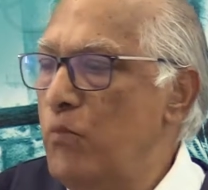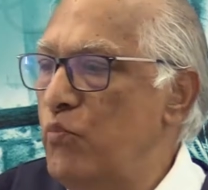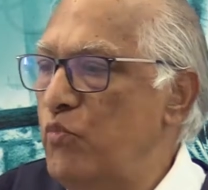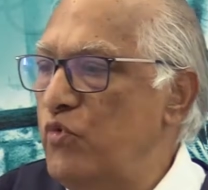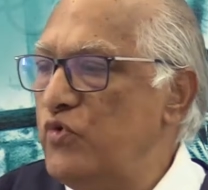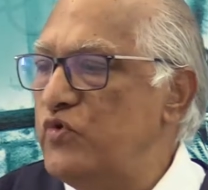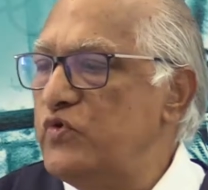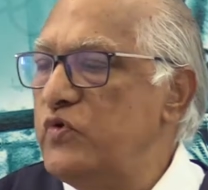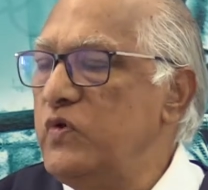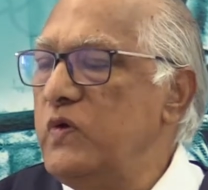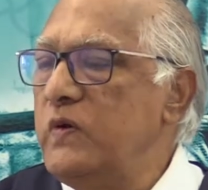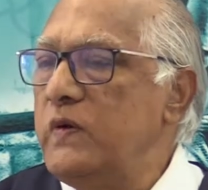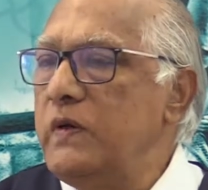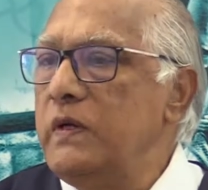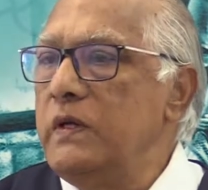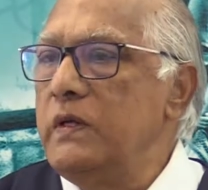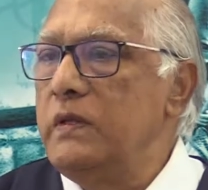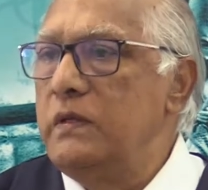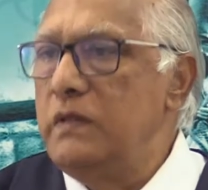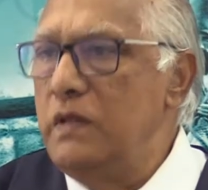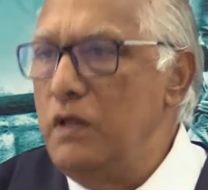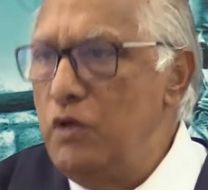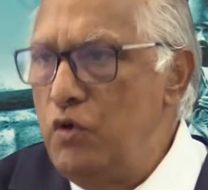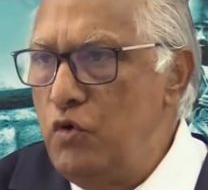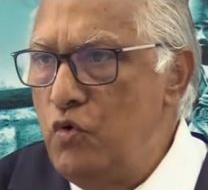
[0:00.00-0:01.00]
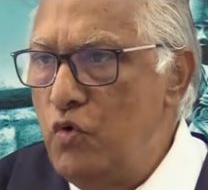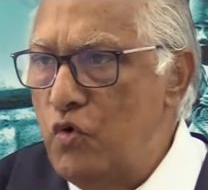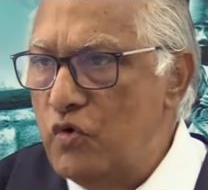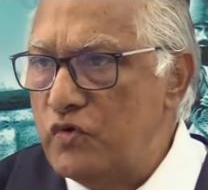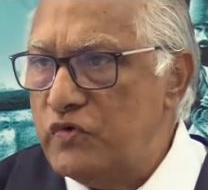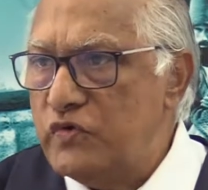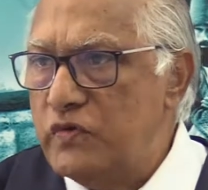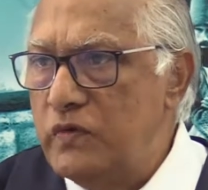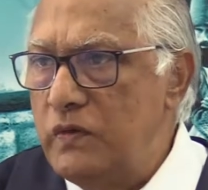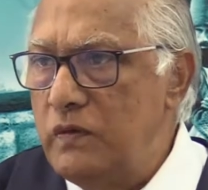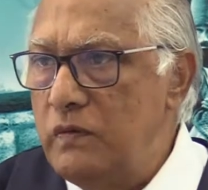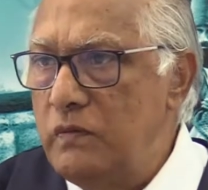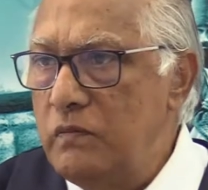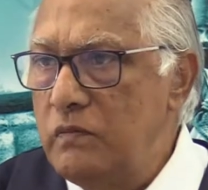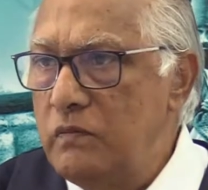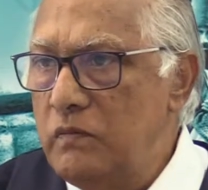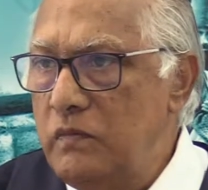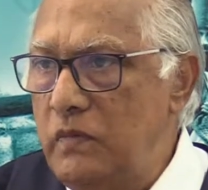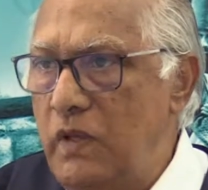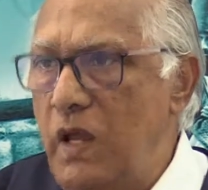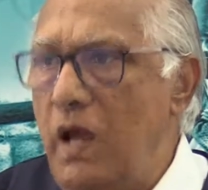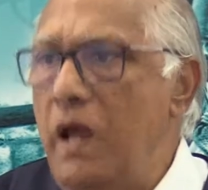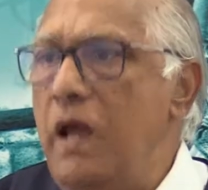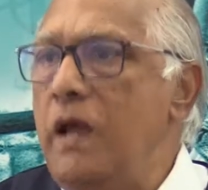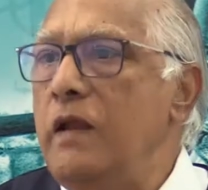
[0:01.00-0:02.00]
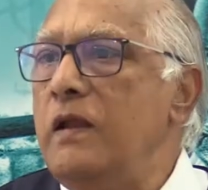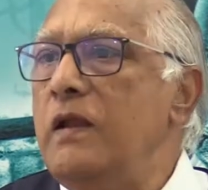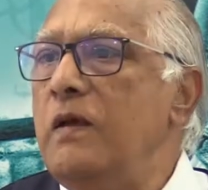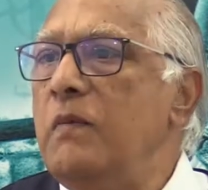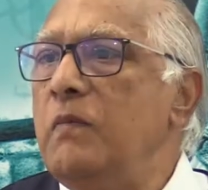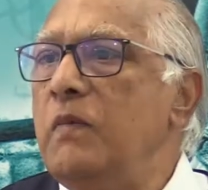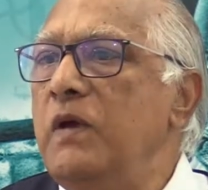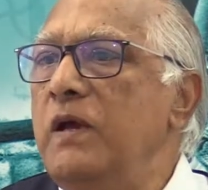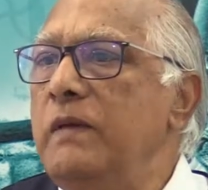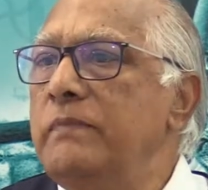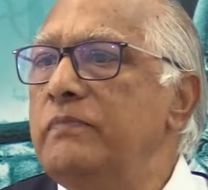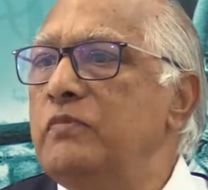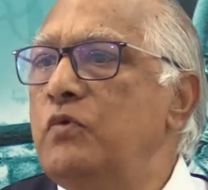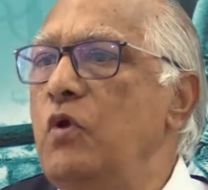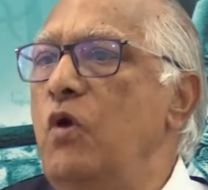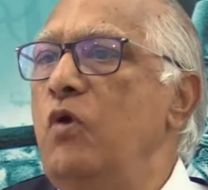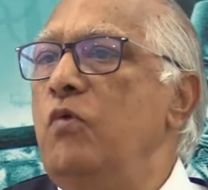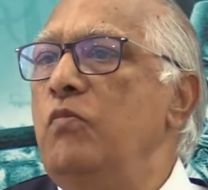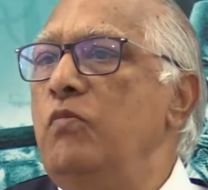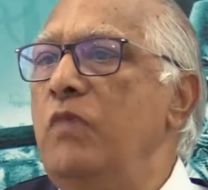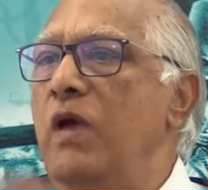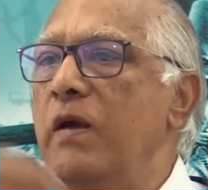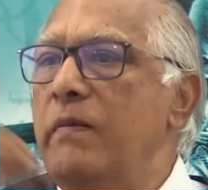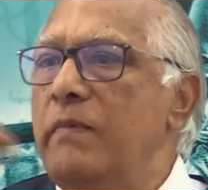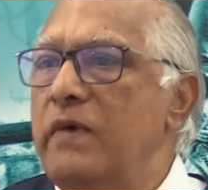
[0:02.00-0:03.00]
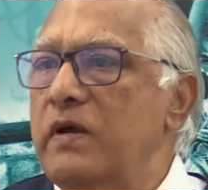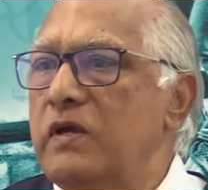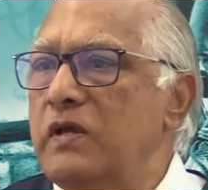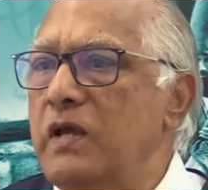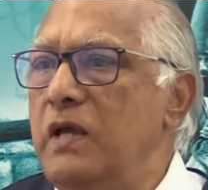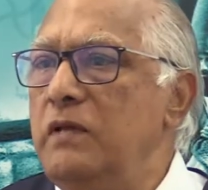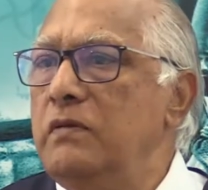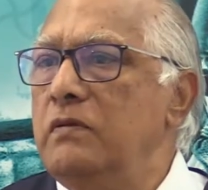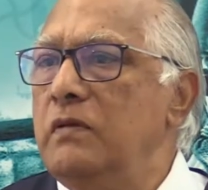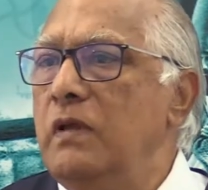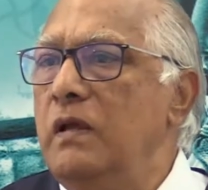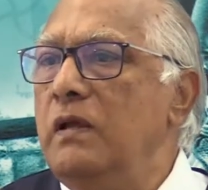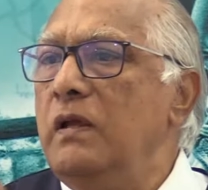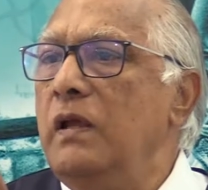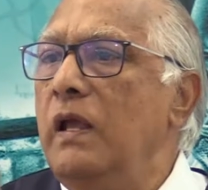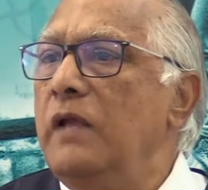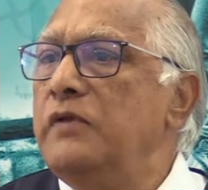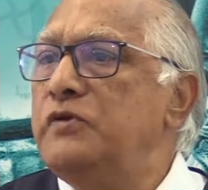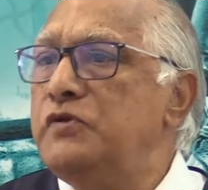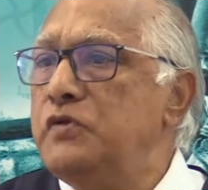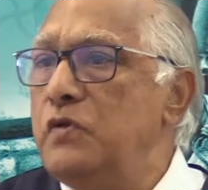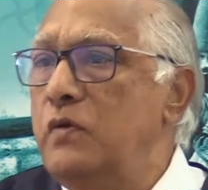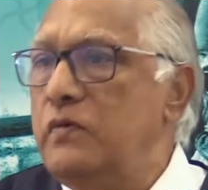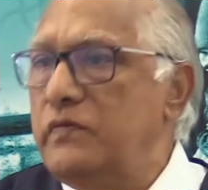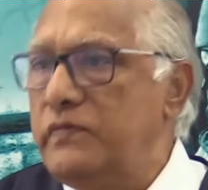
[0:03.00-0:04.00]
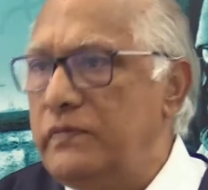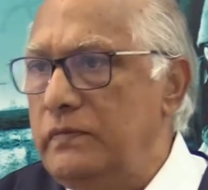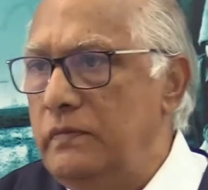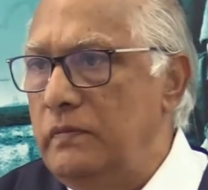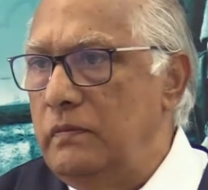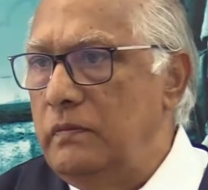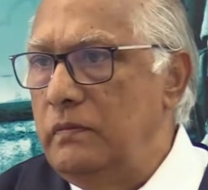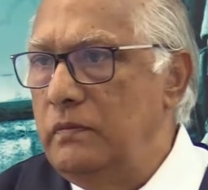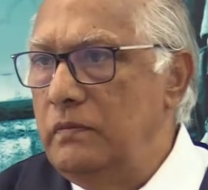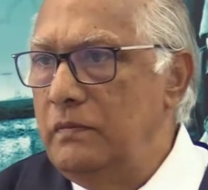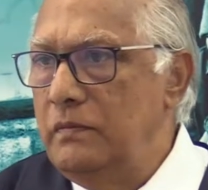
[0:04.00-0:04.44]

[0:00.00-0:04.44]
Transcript: Musikiyi dinliyorsun, dayanamayıp dönmeye bak, kendinden geçiyorsun.